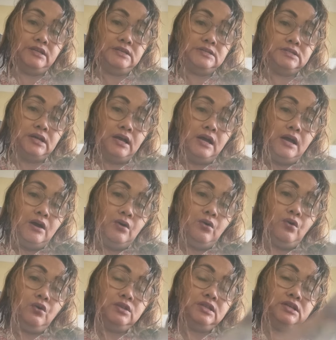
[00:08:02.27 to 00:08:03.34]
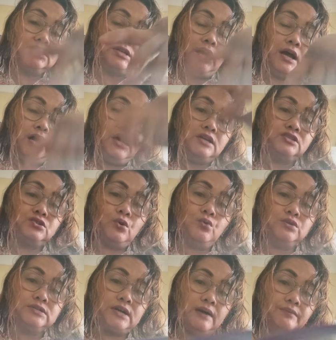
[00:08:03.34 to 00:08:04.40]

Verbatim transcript: in, all the uh, sauce